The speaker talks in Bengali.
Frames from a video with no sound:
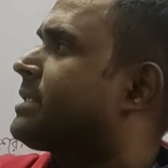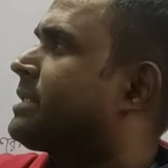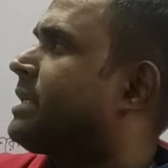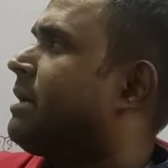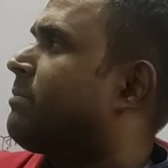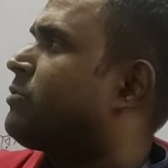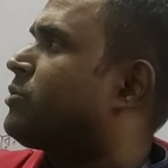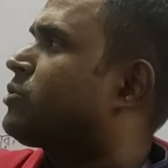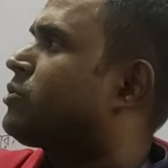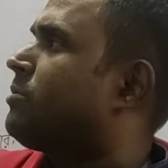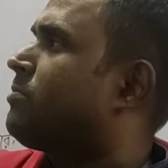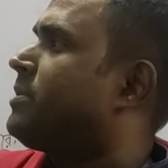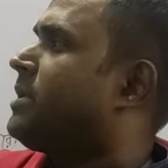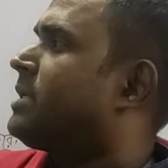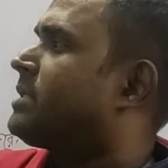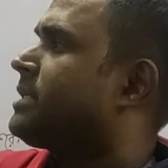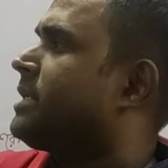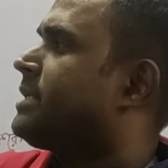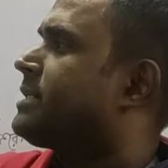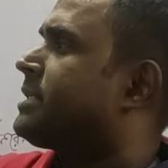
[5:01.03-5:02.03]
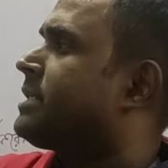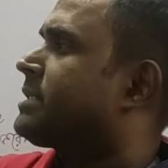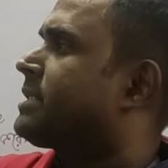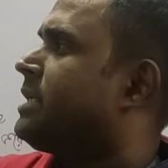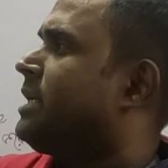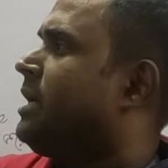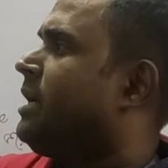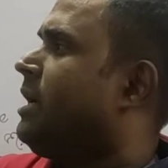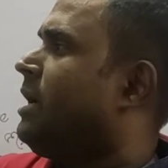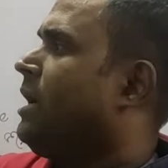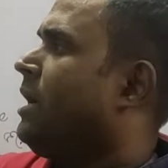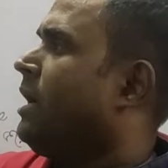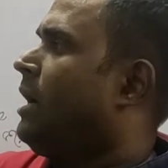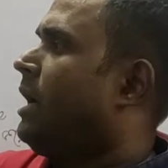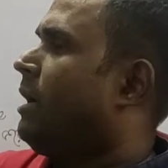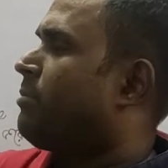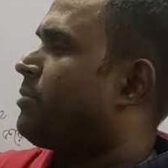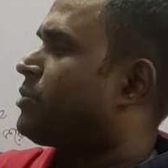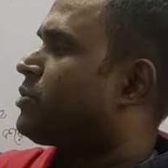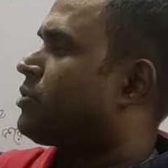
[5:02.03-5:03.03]
আছে অ্যাপোস্ট্রফি আছে এস আছে
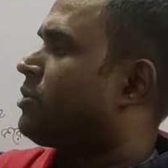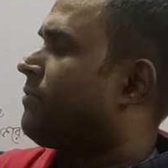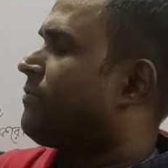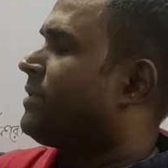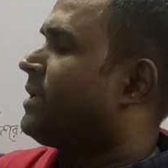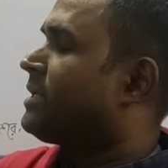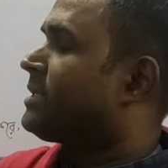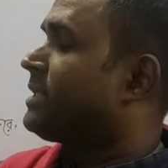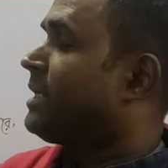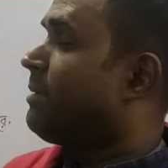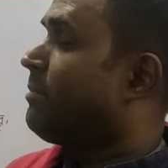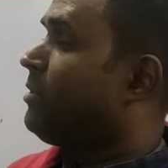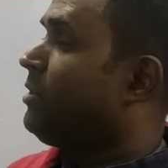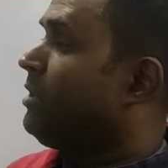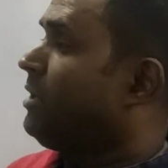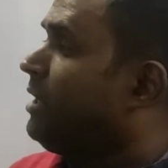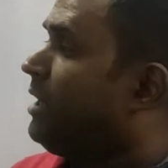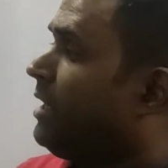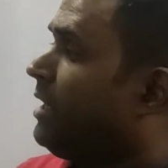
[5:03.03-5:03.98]
অ্যাপোস্ট্রফি আছে এবং